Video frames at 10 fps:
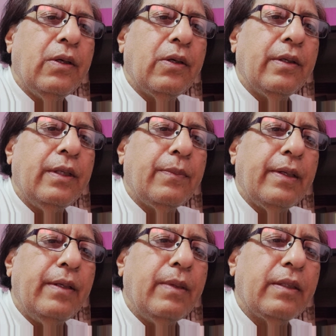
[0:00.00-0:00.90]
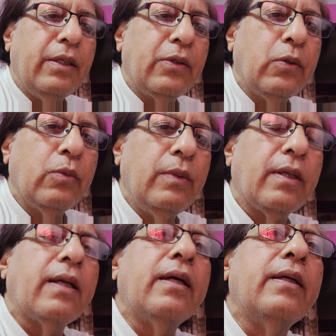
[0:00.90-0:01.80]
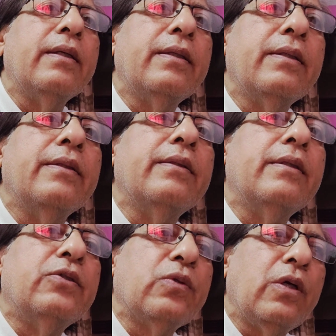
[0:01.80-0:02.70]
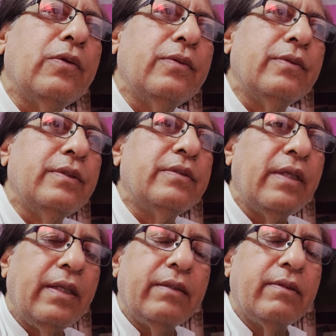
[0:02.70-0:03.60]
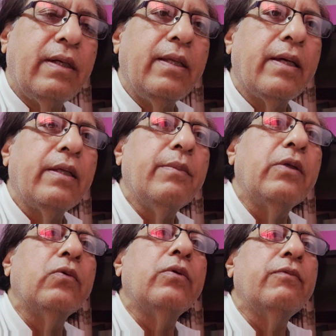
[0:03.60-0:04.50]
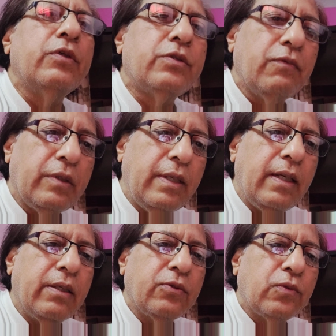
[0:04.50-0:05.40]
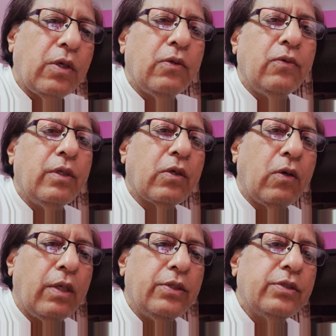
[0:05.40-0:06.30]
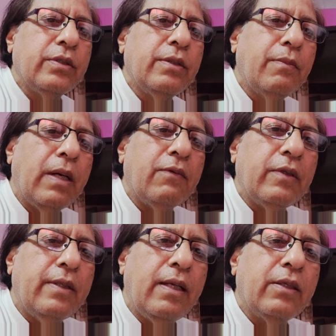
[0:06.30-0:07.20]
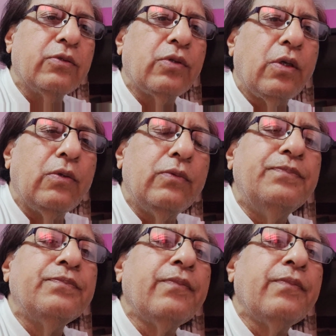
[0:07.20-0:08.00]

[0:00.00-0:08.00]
और ये पहली बार देखने को मिल रहा है कि ये चुनाव इस तरीके से लड़े जा रहे हैं मानो कोई विश्वविद्यालय के चुनाव हों या कॉलेज महाविद्यालय के चुनाव हों